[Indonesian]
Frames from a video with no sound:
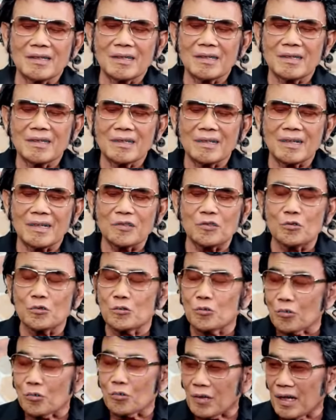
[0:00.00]
perlu
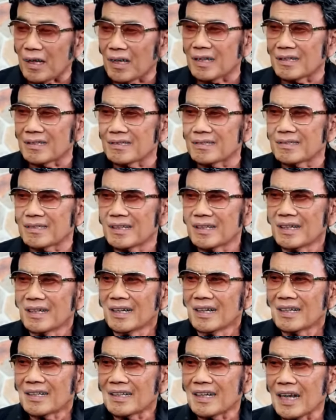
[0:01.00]
adanya sikap bijak dan
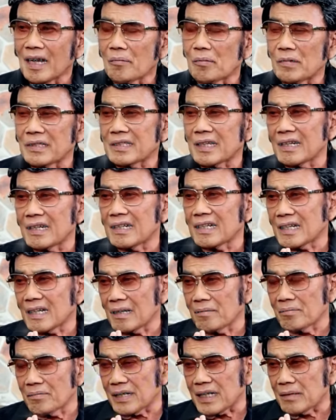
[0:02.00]
penuh toleransi
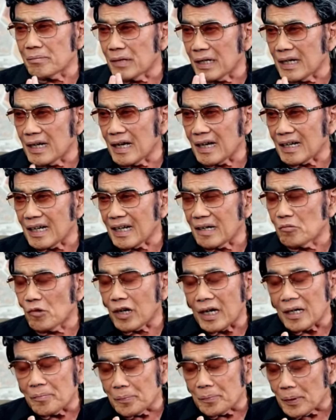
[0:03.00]
dalam menyikapi
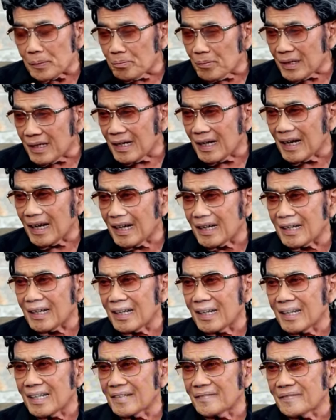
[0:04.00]
perbedaan
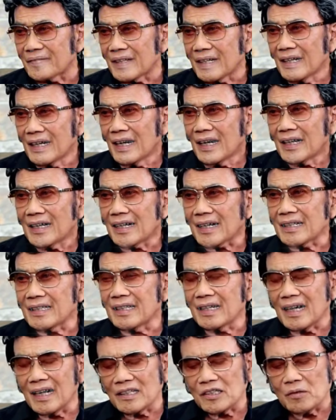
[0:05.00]
pandangan.
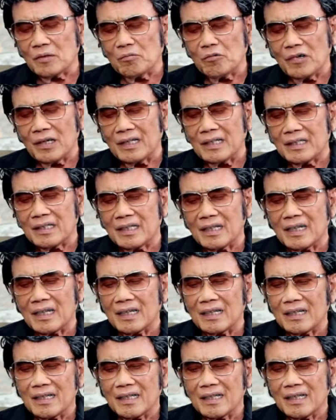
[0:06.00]
Hal ini diharapkan